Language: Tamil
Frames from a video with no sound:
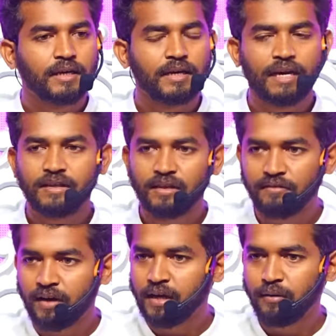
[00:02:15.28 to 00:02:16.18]
கிணத்துல
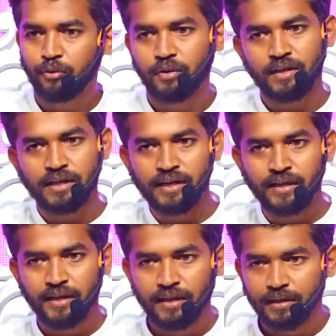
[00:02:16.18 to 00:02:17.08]
வாலி போட்டு தண்ணி
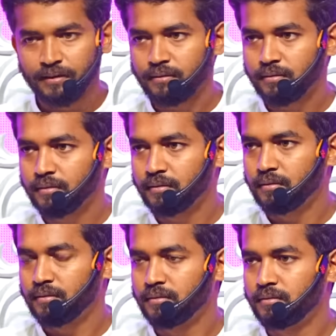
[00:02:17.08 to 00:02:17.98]
எடுக்கிறீங்க
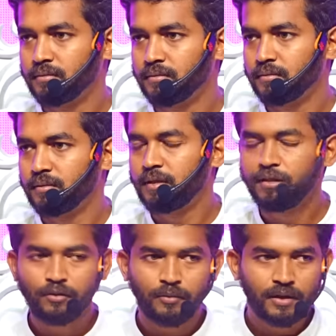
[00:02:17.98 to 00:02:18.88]

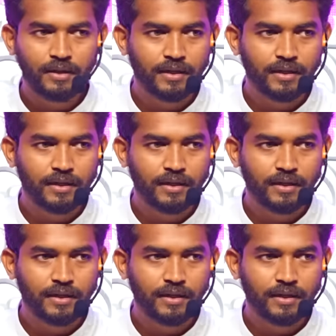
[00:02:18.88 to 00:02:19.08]
தீந்துருமா